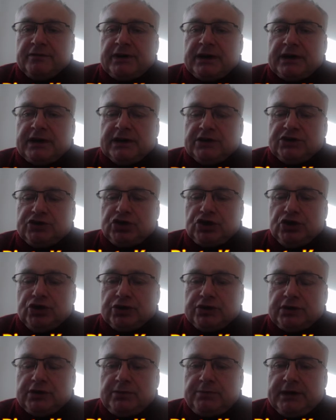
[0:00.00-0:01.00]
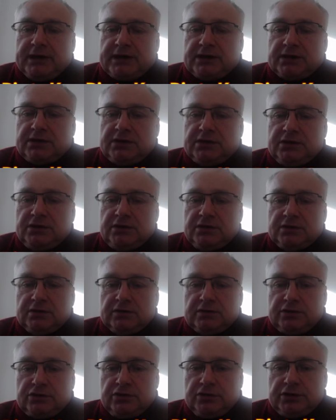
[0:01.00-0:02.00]
wariancie do tej partii,
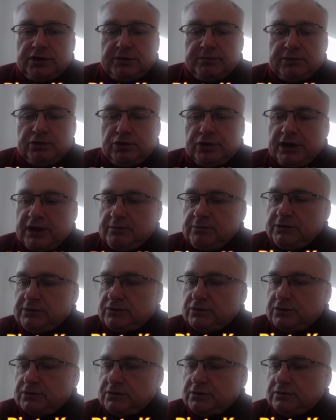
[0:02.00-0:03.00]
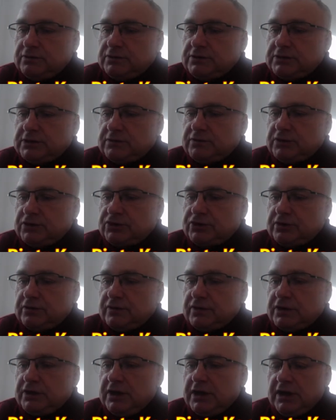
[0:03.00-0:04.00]
w drugiej był remis w końcówce
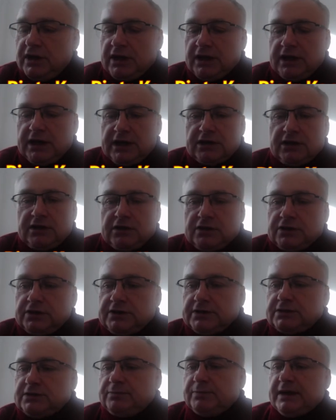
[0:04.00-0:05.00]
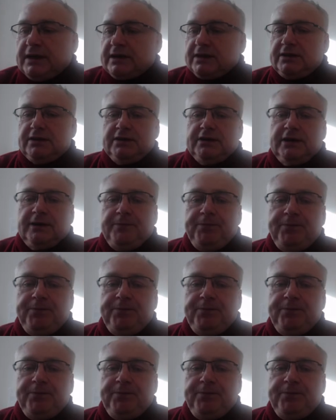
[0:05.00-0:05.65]
wieżowej, a to jest partia